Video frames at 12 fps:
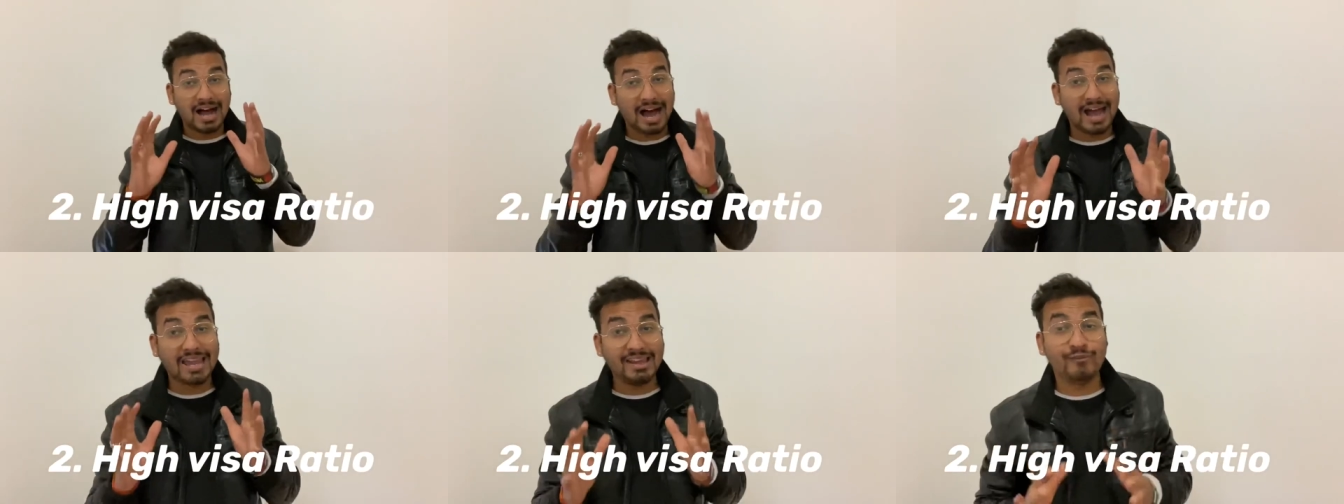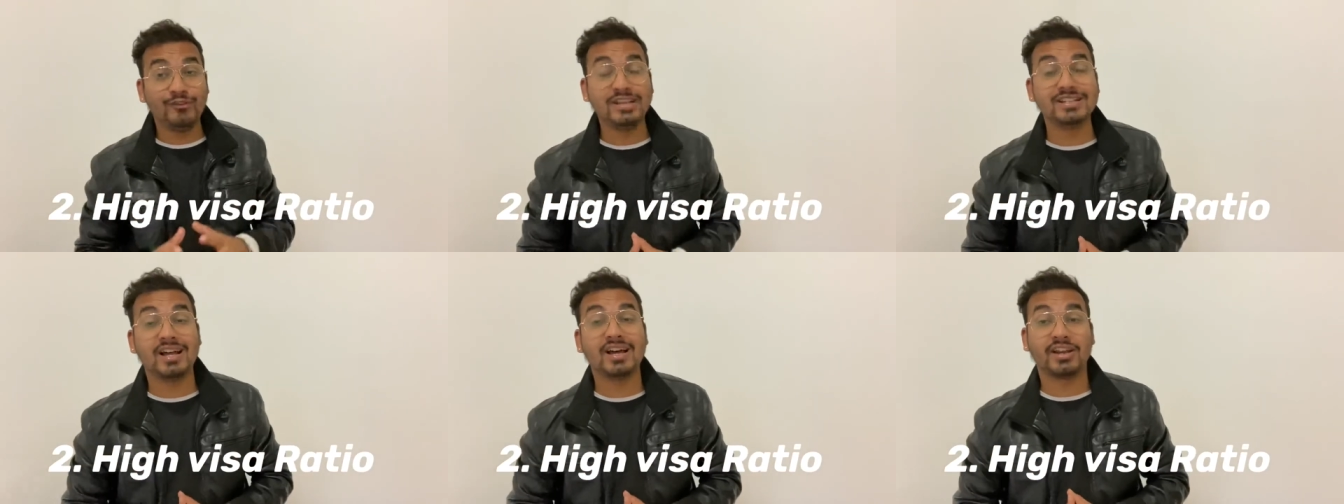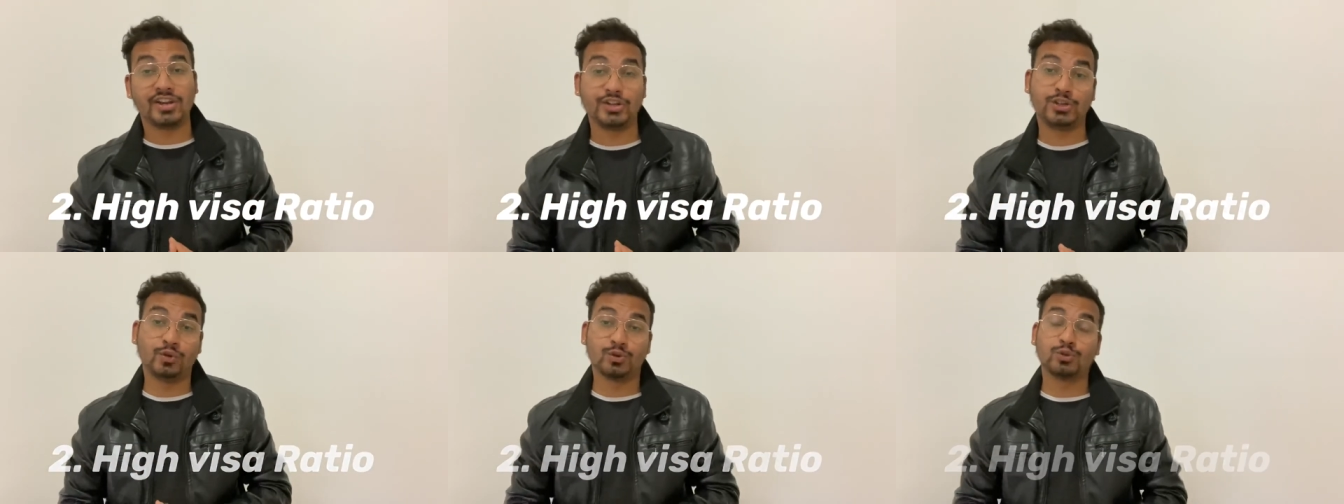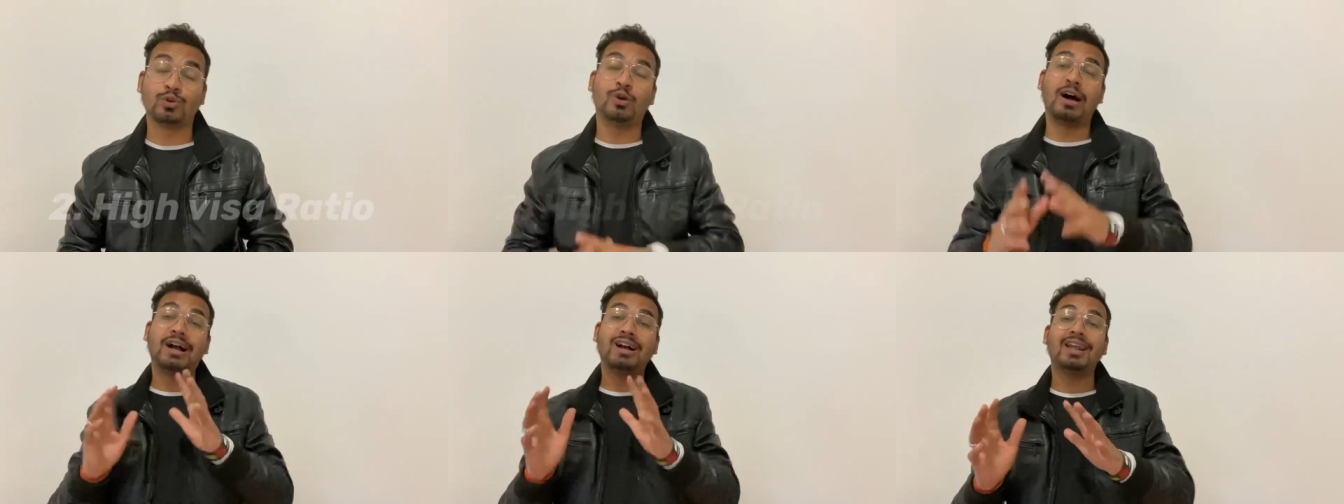हाई वीजा रेशियो सो
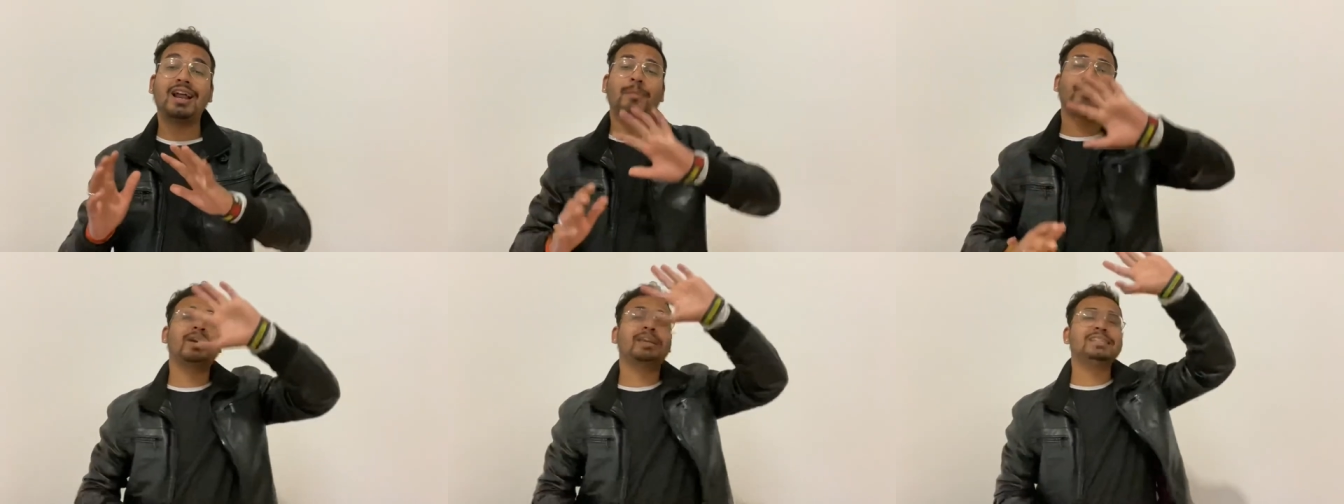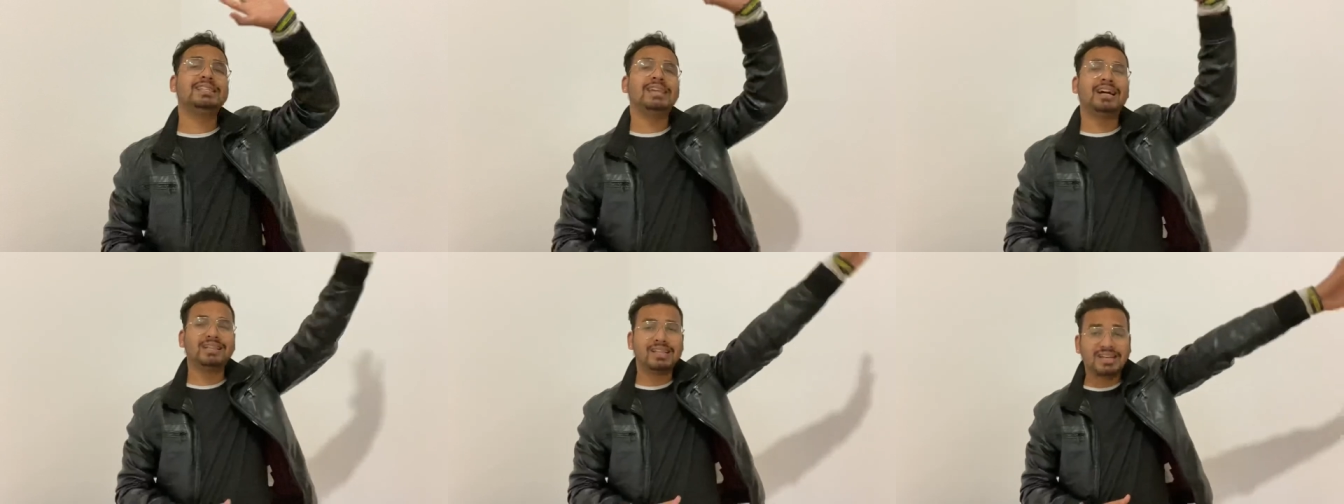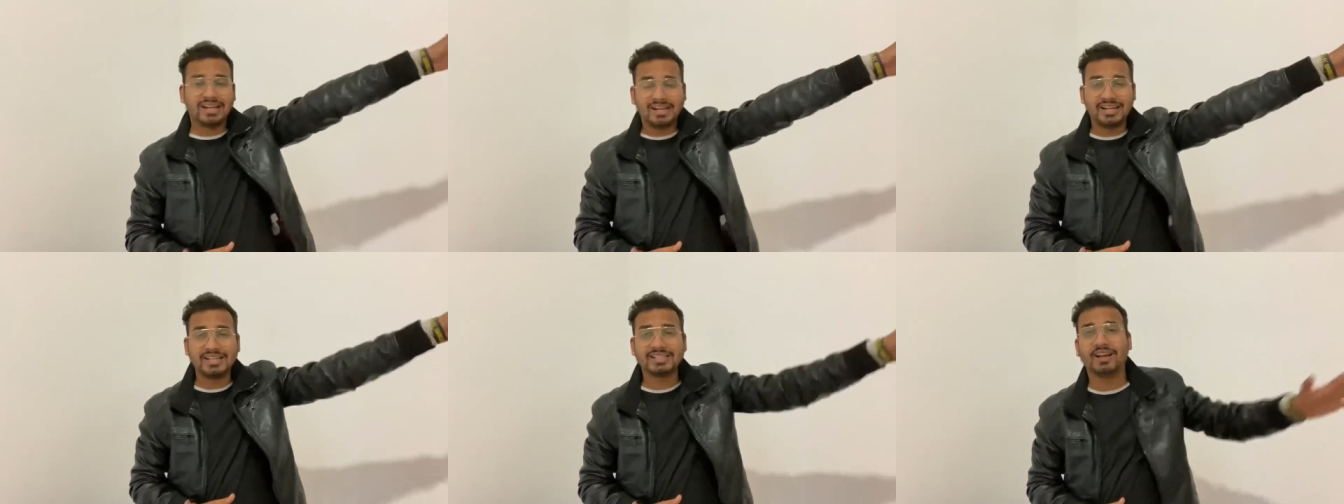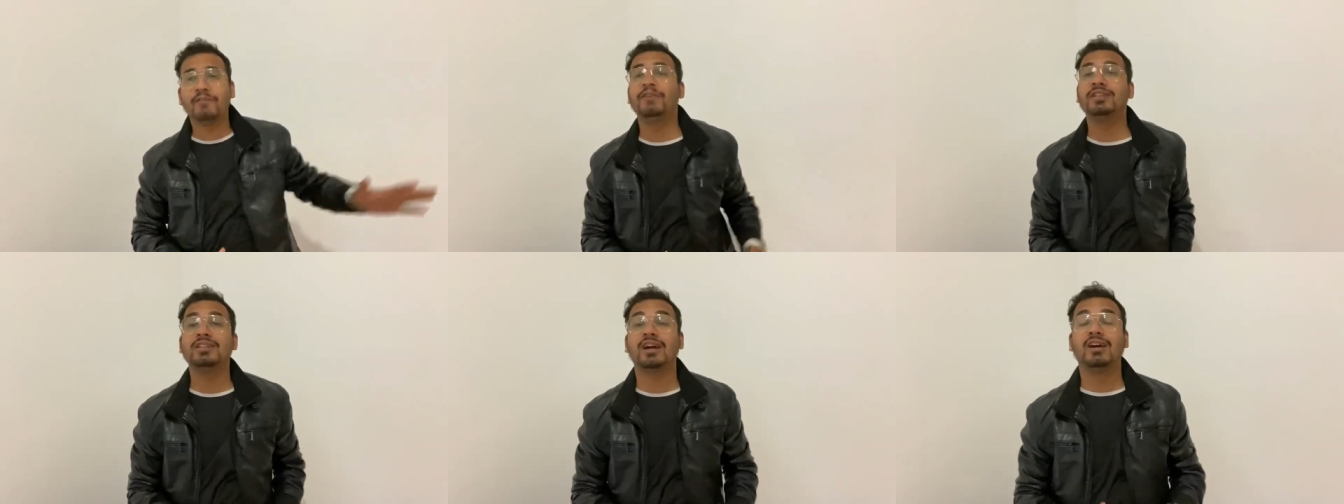अगर आपका किसी अदर कंट्रीज का वीजा